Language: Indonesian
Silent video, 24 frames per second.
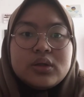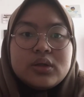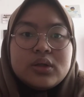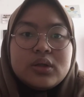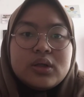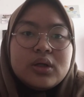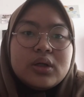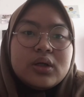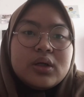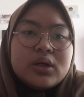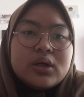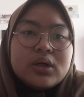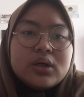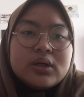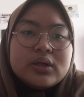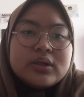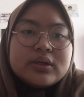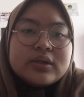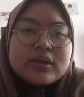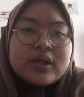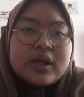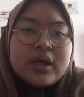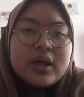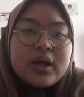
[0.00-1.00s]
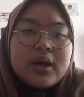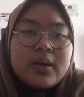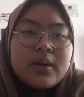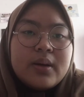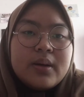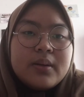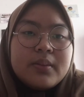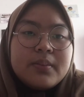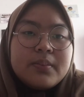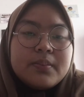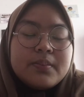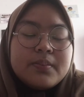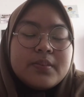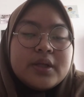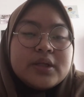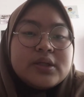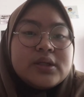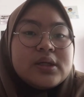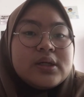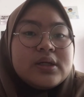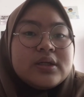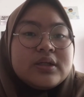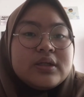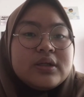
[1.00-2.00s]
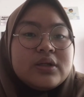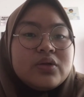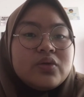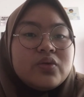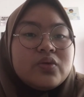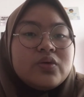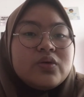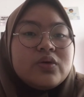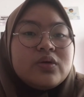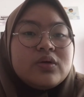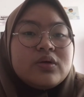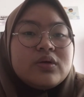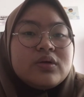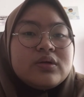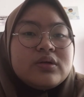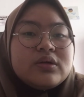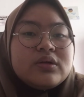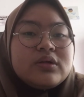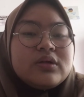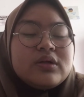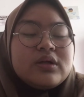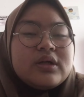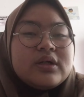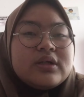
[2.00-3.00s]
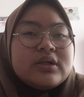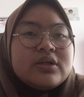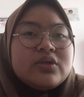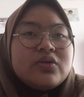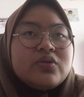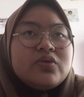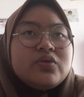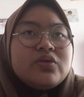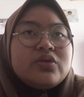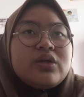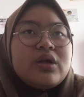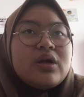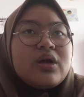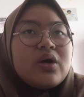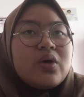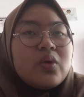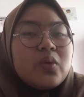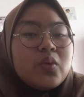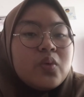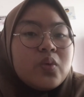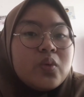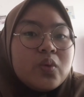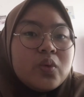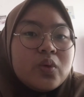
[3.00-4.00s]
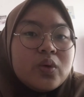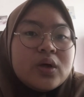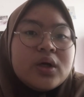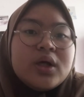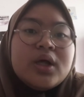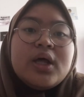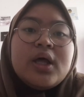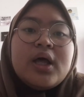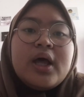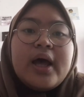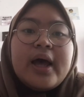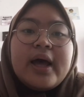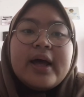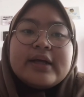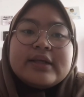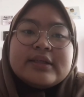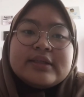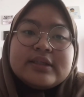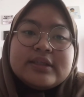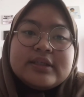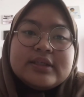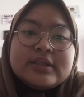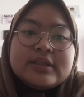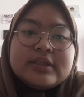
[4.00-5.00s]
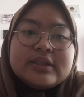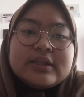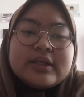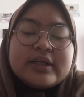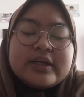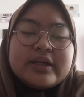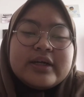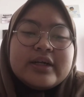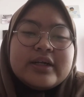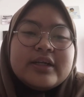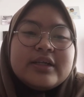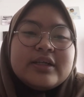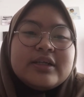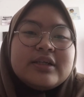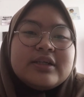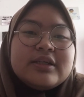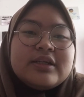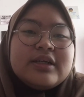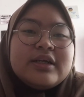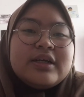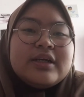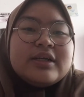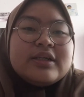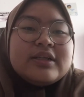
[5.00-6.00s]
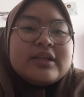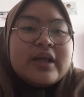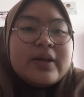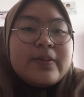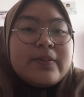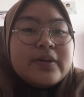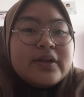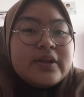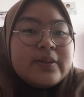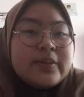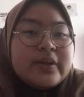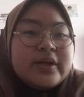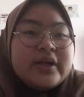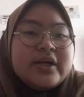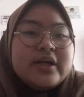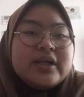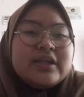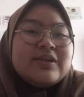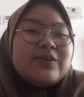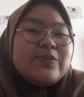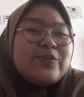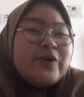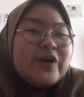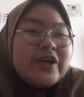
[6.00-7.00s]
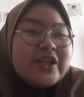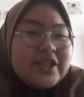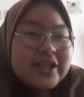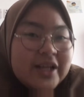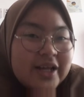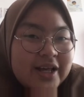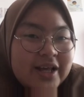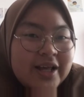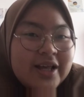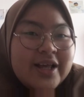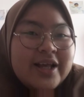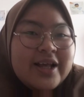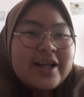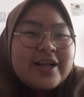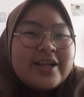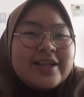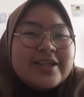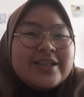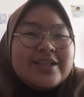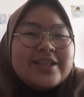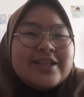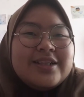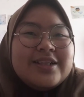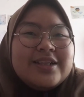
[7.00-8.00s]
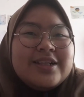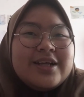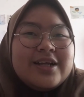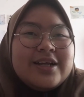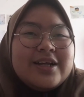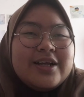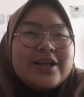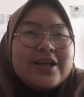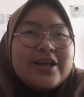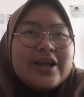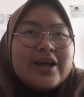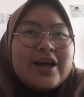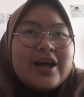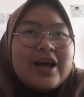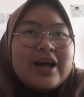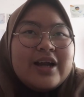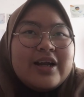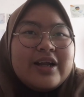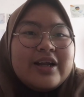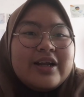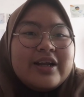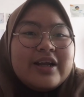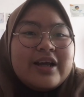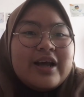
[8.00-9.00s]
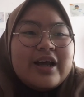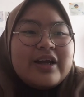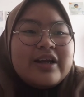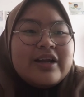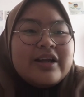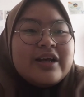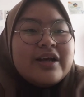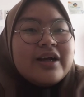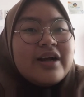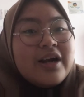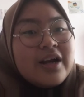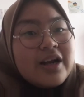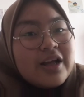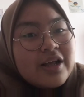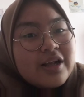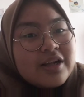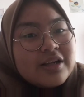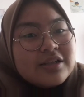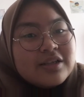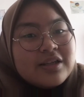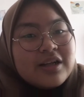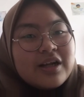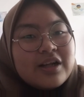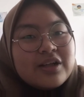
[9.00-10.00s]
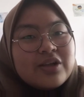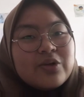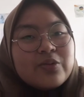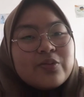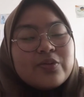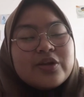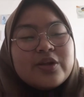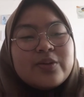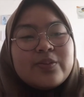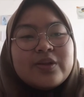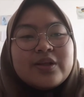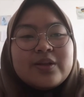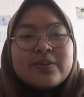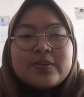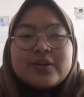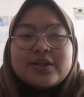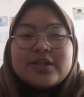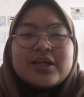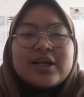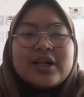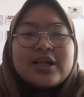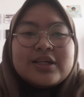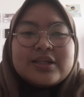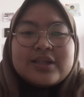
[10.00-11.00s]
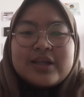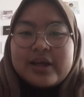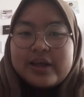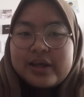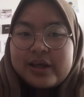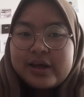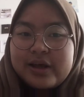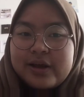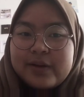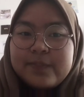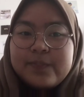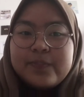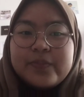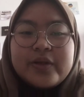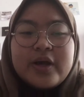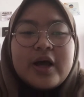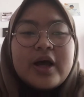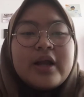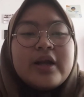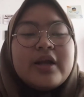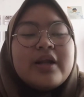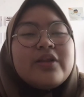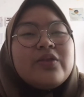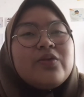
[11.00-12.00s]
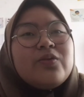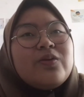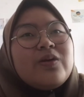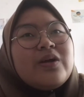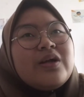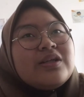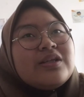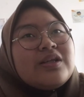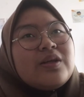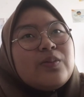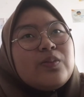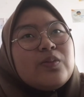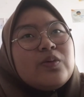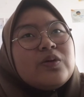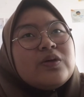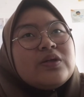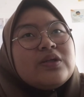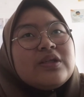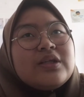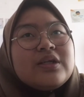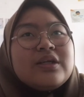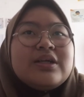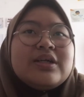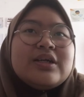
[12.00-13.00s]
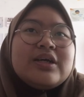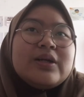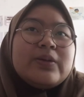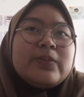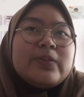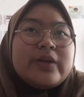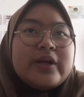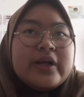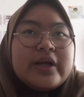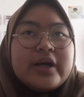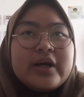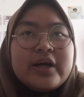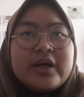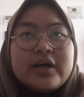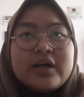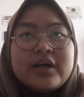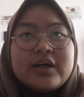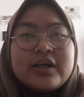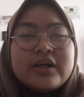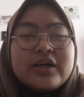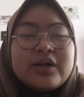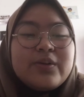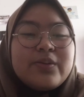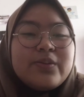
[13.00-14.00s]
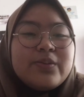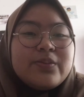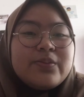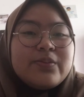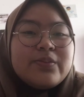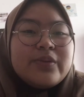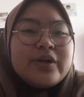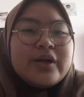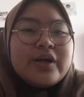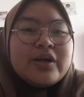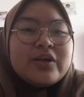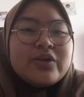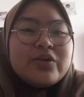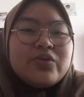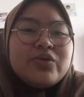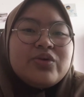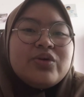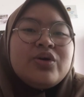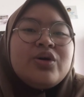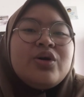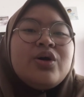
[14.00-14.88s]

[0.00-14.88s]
uh, saya belajar di sini tuh rasanya tuh seru asik karena saya berteman dengan semuanya dari dari adik kelas ataupun teman-teman sekelas saya nggak ada tuh rasa bosan dengan mereka karena mereka tuh